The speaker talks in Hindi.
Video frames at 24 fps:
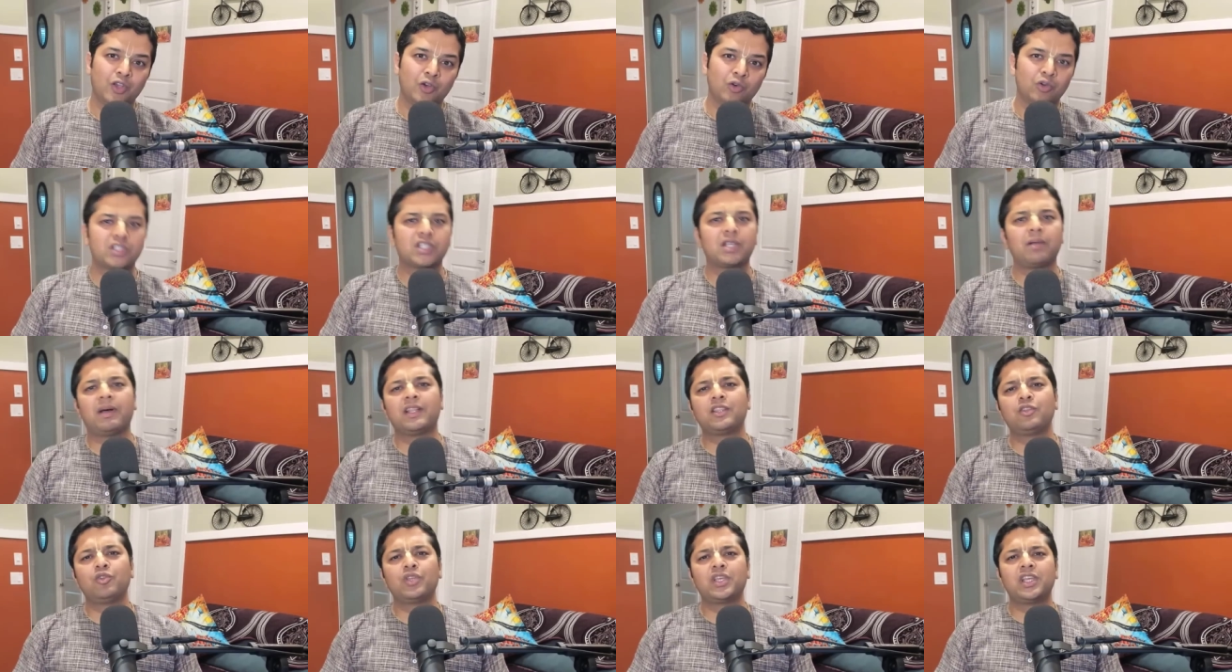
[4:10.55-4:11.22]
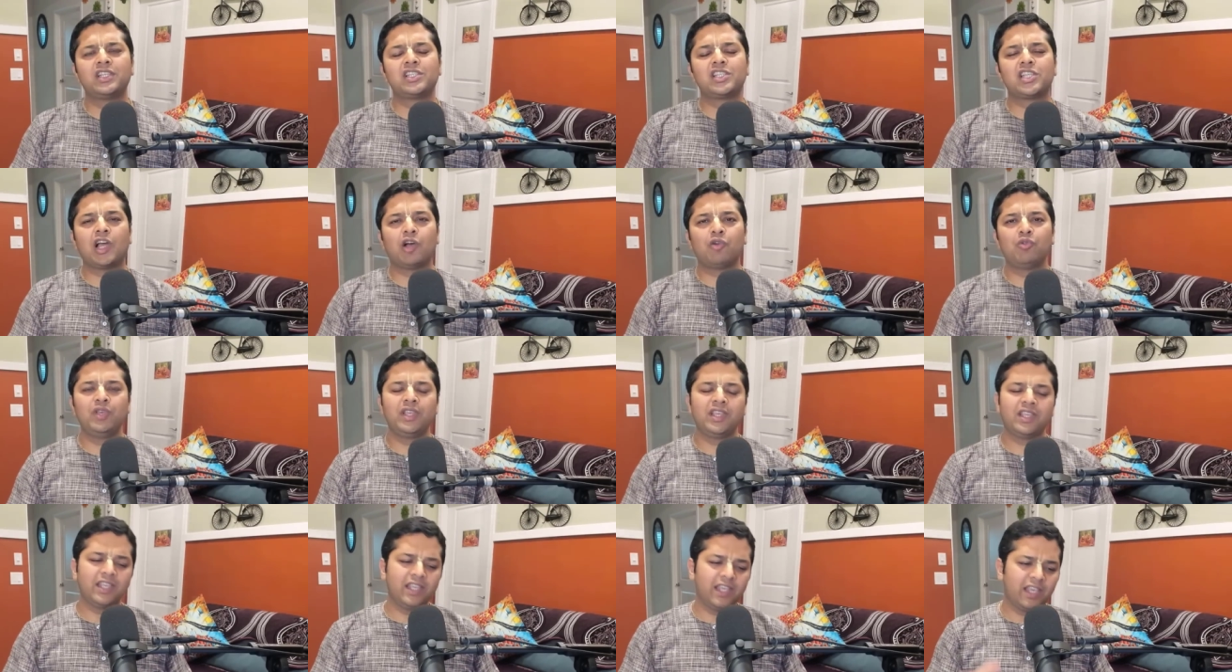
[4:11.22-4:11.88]
उसके बाद उनकी इच्छा
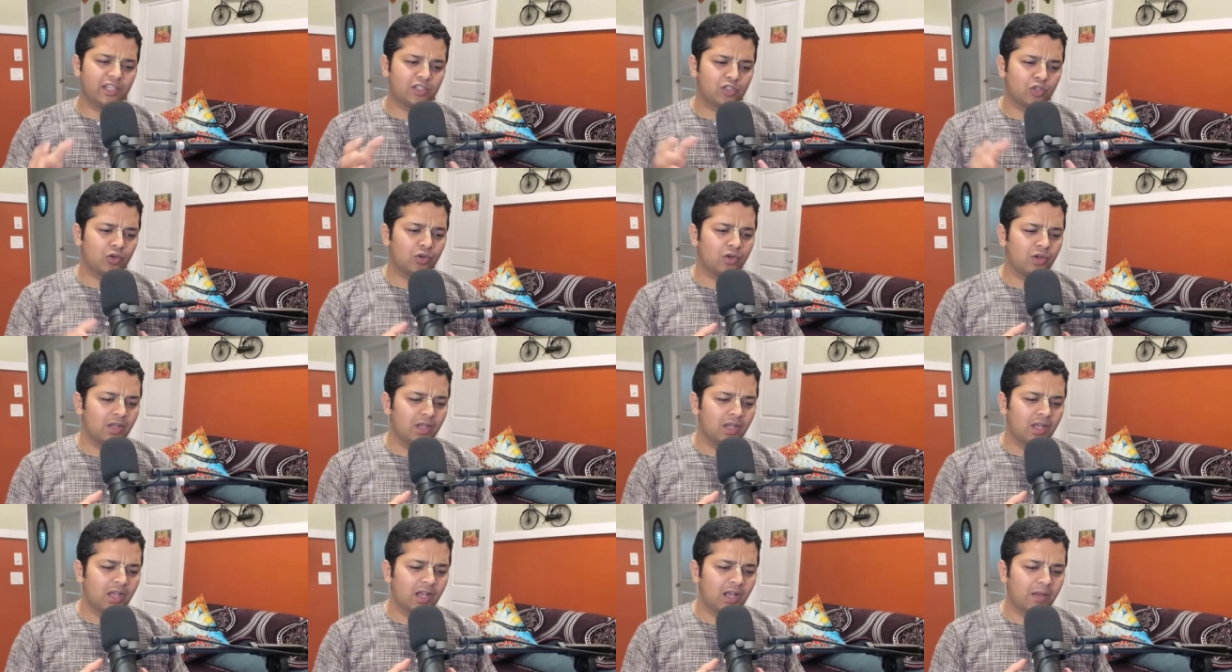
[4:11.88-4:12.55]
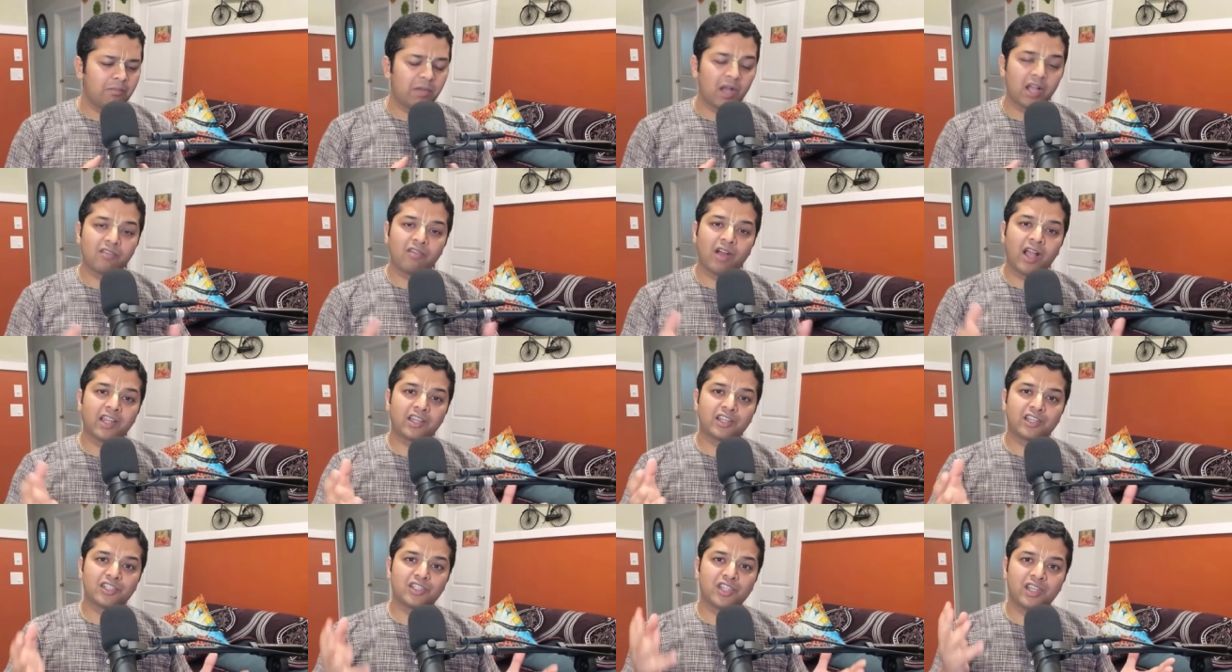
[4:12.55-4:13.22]
हुई कि ये जो भगवान
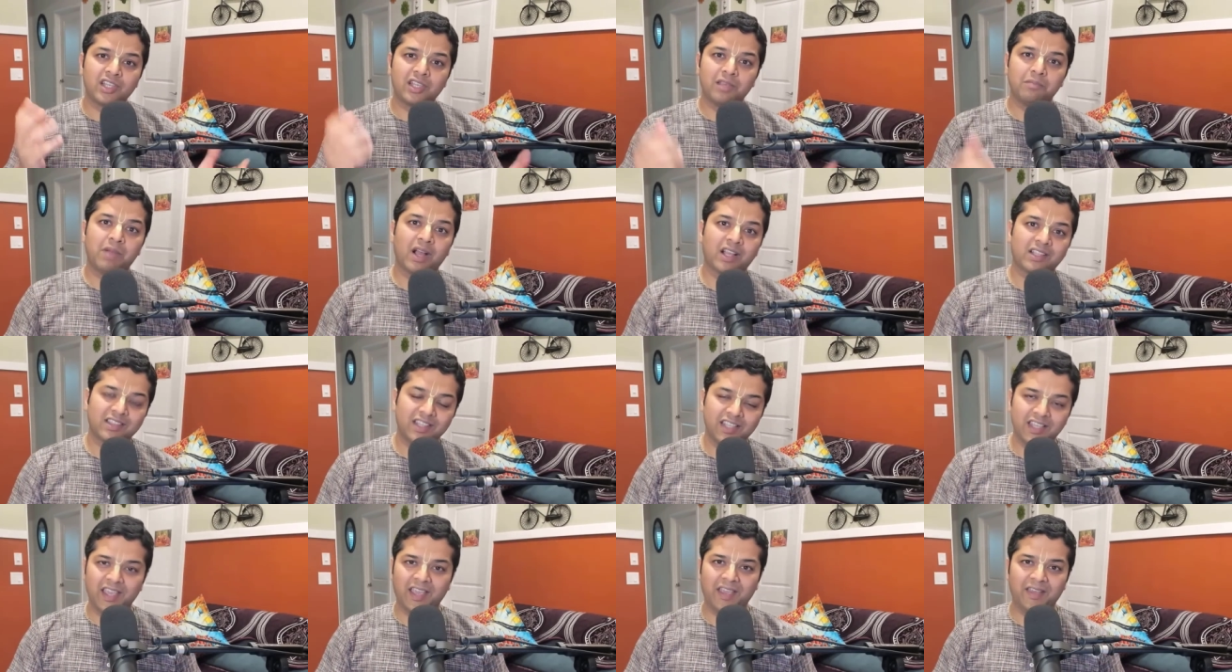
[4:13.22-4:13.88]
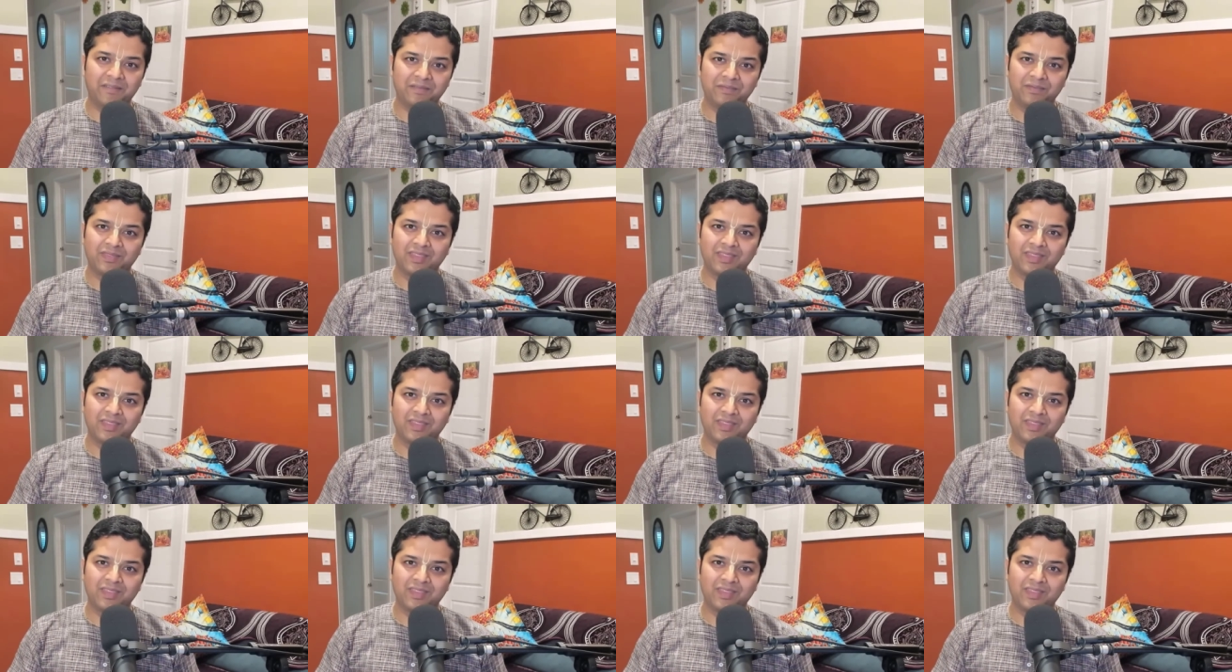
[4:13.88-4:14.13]
कृष्ण की भक्ति है